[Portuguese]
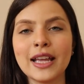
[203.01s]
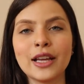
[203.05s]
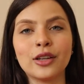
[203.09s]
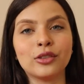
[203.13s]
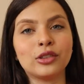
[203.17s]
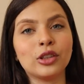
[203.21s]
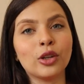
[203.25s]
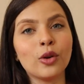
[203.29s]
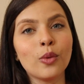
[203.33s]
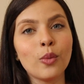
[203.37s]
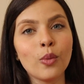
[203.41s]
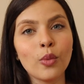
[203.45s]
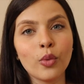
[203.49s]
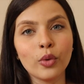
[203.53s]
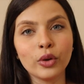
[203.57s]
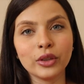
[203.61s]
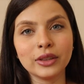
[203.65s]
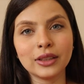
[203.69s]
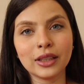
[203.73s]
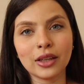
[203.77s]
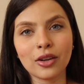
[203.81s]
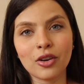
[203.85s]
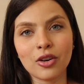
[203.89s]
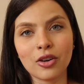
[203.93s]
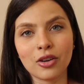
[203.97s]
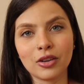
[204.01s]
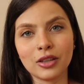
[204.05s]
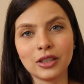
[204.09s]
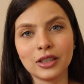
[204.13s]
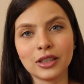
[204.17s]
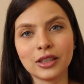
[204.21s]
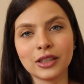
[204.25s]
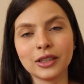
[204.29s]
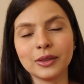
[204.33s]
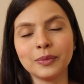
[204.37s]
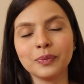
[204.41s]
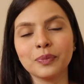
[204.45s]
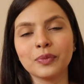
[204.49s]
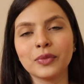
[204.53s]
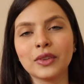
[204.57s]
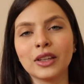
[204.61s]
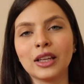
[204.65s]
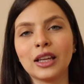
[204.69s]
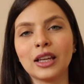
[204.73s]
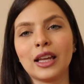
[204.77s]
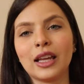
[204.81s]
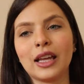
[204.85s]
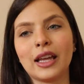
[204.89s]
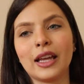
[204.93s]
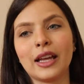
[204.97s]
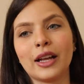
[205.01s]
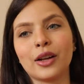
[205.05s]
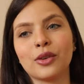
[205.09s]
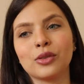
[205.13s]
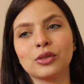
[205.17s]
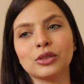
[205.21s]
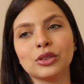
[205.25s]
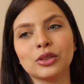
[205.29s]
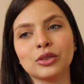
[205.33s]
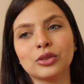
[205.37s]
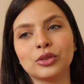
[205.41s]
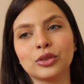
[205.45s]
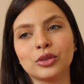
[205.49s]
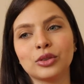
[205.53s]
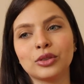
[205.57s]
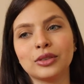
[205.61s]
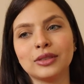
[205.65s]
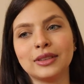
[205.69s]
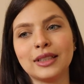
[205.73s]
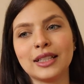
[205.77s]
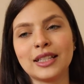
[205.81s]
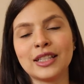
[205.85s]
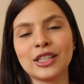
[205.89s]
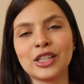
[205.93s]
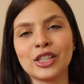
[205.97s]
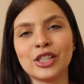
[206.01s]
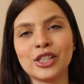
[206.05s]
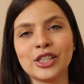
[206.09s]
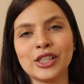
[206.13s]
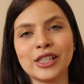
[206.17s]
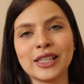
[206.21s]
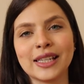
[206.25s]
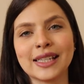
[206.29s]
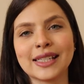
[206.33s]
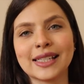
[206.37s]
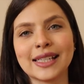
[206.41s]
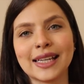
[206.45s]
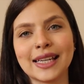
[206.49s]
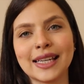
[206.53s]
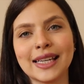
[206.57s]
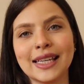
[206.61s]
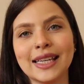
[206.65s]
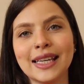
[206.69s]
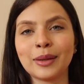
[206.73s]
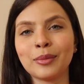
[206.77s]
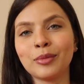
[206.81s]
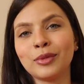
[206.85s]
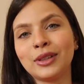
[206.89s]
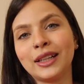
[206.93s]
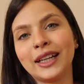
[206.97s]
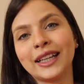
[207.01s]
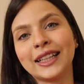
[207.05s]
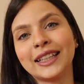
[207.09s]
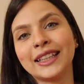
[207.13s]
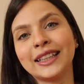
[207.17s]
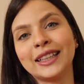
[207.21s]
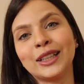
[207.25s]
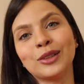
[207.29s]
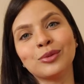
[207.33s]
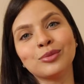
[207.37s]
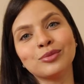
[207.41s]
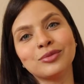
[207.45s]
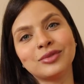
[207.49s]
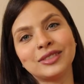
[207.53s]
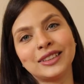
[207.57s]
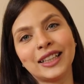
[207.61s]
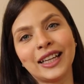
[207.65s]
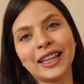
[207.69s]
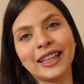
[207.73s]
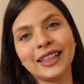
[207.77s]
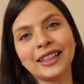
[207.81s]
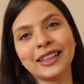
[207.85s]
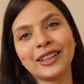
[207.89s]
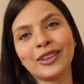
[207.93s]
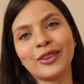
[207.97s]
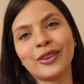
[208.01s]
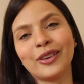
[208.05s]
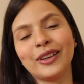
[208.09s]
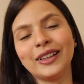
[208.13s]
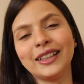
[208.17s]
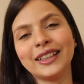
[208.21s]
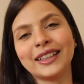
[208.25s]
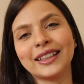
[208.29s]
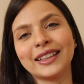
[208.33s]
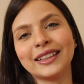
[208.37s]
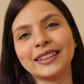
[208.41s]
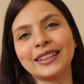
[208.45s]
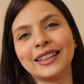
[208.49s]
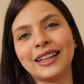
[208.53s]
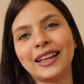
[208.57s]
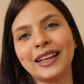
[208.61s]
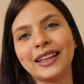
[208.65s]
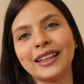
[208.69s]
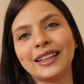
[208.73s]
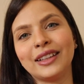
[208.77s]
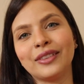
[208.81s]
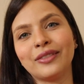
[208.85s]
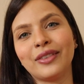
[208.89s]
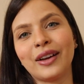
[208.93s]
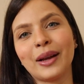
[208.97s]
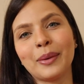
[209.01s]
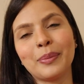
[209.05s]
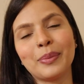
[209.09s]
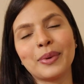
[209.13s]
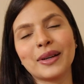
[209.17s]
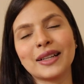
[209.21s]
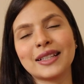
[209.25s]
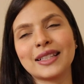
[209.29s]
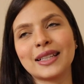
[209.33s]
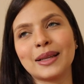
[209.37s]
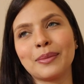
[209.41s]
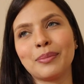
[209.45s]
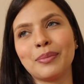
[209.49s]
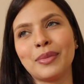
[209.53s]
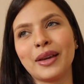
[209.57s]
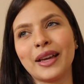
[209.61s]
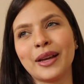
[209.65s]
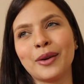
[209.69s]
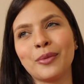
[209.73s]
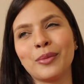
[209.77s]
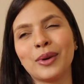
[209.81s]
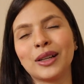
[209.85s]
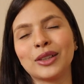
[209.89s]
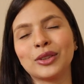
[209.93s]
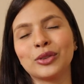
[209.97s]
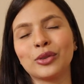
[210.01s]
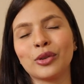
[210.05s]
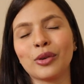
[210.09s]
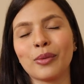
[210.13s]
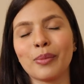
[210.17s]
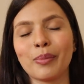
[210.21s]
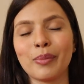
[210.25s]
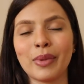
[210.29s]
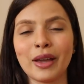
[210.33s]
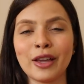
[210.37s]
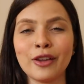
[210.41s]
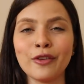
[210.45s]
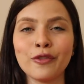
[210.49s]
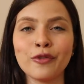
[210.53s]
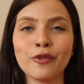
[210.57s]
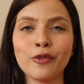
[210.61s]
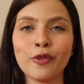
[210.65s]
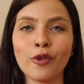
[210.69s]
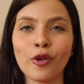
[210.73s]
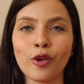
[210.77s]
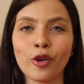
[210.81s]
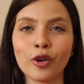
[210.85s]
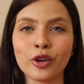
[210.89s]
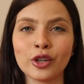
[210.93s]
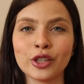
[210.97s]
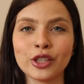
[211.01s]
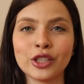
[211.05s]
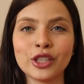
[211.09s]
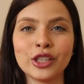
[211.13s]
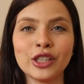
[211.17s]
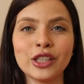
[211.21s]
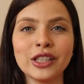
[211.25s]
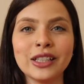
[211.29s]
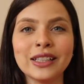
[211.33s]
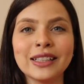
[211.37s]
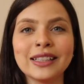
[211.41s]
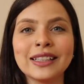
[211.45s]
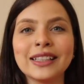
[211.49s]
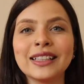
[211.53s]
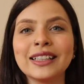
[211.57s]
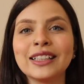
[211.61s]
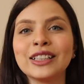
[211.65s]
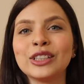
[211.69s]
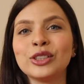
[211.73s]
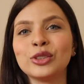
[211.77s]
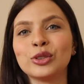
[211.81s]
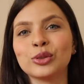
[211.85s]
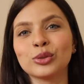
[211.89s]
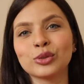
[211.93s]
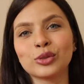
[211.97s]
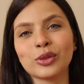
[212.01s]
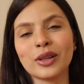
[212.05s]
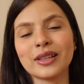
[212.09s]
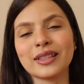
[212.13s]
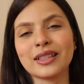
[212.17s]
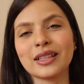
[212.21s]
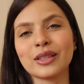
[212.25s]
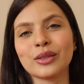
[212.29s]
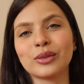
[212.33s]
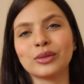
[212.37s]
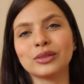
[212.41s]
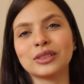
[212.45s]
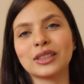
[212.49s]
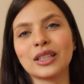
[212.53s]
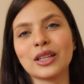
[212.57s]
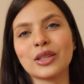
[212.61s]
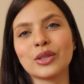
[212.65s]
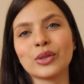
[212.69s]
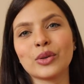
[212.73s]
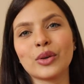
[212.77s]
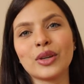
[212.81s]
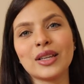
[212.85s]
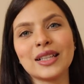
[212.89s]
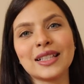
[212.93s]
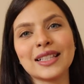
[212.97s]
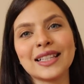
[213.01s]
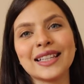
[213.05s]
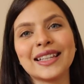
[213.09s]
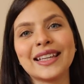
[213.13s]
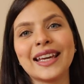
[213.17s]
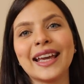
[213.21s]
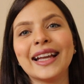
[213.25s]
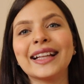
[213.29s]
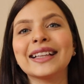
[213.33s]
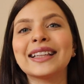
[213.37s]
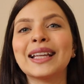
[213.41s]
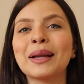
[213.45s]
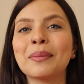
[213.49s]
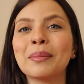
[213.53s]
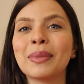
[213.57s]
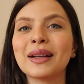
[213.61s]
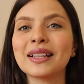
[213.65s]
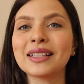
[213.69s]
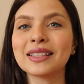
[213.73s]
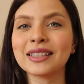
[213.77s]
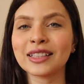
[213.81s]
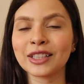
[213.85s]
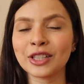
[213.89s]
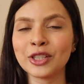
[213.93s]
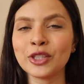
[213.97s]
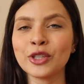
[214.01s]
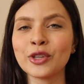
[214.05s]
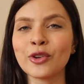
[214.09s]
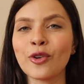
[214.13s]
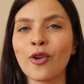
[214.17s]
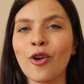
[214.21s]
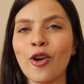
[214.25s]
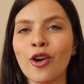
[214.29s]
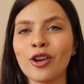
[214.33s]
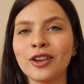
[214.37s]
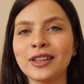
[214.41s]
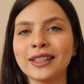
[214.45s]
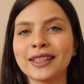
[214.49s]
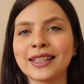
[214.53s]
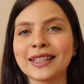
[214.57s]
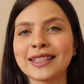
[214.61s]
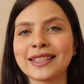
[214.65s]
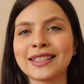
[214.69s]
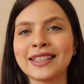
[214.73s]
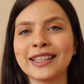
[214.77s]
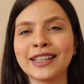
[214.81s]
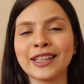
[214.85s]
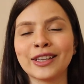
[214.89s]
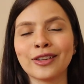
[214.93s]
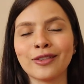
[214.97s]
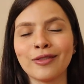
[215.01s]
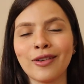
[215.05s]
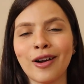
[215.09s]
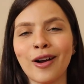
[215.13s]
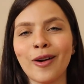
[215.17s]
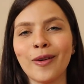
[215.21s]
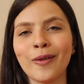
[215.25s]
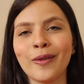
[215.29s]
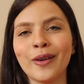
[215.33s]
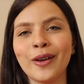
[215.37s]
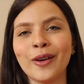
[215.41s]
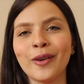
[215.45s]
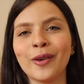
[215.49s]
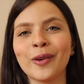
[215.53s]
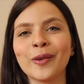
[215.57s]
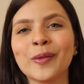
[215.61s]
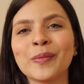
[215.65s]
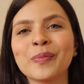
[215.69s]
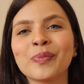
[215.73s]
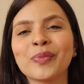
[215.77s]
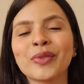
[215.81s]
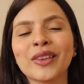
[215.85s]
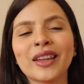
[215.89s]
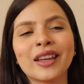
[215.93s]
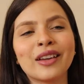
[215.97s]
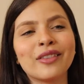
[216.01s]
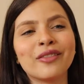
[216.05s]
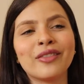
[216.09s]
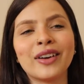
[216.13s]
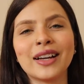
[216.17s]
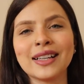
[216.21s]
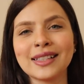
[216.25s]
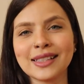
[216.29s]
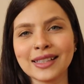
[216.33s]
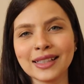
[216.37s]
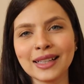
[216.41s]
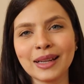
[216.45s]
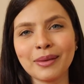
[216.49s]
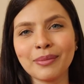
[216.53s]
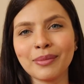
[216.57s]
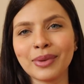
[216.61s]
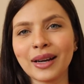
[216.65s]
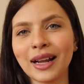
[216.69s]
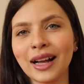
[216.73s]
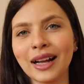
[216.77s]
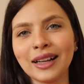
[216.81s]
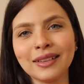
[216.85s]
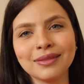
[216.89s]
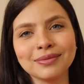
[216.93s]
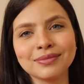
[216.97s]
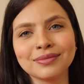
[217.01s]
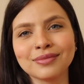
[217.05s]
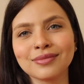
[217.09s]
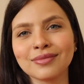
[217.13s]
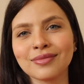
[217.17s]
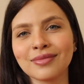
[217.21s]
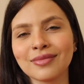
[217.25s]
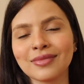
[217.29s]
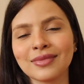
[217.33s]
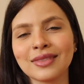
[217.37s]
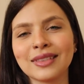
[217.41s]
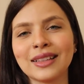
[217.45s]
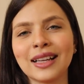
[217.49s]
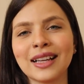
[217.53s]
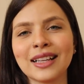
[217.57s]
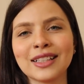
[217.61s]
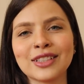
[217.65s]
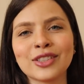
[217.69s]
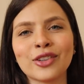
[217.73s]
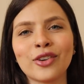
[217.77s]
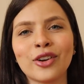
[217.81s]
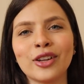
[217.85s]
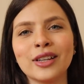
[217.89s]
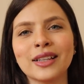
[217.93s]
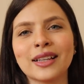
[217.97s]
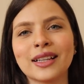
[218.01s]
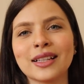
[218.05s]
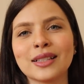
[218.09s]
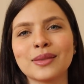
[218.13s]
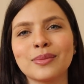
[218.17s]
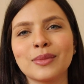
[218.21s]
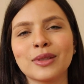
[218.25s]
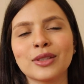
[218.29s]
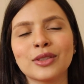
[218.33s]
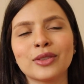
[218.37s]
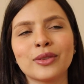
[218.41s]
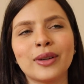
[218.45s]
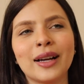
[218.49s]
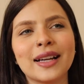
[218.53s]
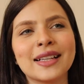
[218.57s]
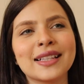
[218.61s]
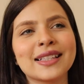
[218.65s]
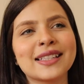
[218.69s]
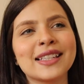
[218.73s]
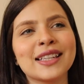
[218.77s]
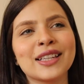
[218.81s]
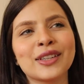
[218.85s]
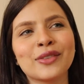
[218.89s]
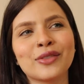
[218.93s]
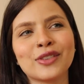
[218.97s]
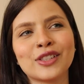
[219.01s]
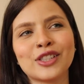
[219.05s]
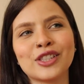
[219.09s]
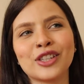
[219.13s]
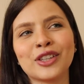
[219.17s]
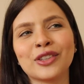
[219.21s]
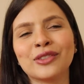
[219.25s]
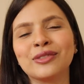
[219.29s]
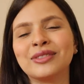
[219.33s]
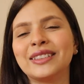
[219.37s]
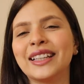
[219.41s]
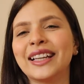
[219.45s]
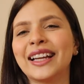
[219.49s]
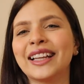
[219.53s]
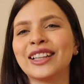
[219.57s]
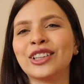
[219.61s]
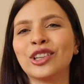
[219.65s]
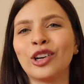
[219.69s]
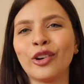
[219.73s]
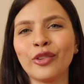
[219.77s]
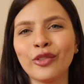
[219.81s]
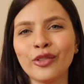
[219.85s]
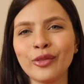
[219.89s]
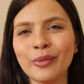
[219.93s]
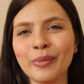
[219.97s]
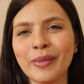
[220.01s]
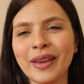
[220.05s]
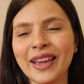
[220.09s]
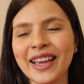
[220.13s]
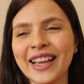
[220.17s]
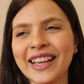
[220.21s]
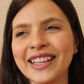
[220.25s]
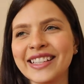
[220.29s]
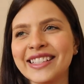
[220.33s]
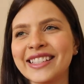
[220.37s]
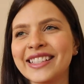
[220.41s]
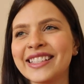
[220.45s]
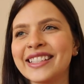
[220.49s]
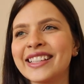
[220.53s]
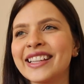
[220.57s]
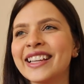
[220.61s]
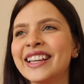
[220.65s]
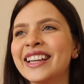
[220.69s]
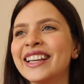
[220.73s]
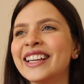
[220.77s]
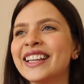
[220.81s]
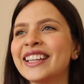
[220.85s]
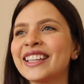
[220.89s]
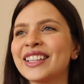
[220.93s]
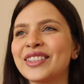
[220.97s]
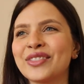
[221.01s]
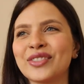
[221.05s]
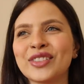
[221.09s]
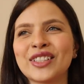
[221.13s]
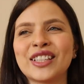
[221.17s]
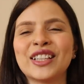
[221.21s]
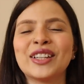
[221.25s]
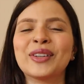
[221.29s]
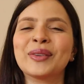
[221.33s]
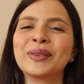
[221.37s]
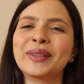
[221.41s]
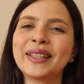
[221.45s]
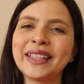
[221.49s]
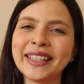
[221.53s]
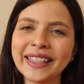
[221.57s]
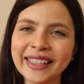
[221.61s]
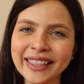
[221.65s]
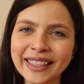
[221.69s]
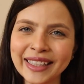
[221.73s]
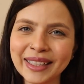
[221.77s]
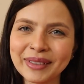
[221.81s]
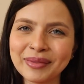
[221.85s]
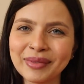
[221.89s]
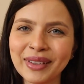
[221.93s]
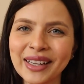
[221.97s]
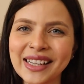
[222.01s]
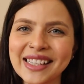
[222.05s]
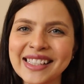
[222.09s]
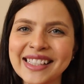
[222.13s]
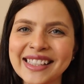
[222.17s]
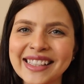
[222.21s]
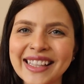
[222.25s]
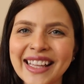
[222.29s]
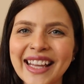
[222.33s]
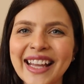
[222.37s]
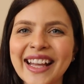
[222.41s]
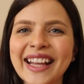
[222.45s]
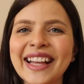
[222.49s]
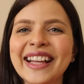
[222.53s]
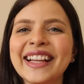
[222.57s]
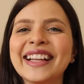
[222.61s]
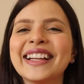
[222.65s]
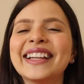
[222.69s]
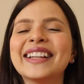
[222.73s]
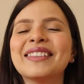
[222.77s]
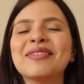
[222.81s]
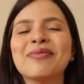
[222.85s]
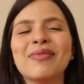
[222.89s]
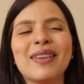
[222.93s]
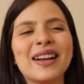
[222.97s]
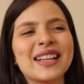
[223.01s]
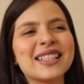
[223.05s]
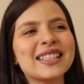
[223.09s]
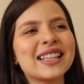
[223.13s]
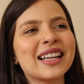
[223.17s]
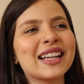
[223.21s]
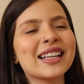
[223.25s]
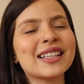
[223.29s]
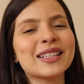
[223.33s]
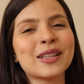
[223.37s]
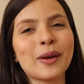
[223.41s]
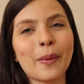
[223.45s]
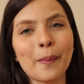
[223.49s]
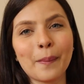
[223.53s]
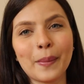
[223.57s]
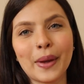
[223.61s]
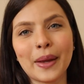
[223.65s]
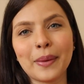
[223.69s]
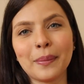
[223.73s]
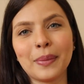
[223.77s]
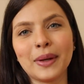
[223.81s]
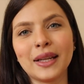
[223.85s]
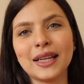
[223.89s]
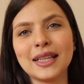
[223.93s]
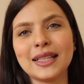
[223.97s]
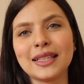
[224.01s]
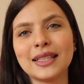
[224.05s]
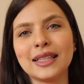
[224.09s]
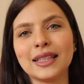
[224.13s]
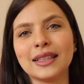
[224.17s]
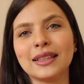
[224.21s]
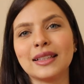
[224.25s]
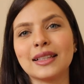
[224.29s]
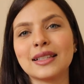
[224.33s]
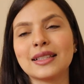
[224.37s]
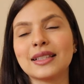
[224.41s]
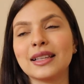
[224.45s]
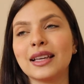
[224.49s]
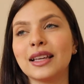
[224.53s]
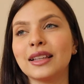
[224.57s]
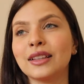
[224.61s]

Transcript: Eu tenho muita cólica, é, quando eu tô nesses dias aí. Tem mulher que não tem cólica, né, e que vai perceber uma dor bem forte junto com essas contrações. E quem tem bastante cólica, assim, igual eu, vai se lembrar das cólicas menstruais, assim, que você já não tem há nove meses, que você não queria mais ter, mas elas são bem parecidas.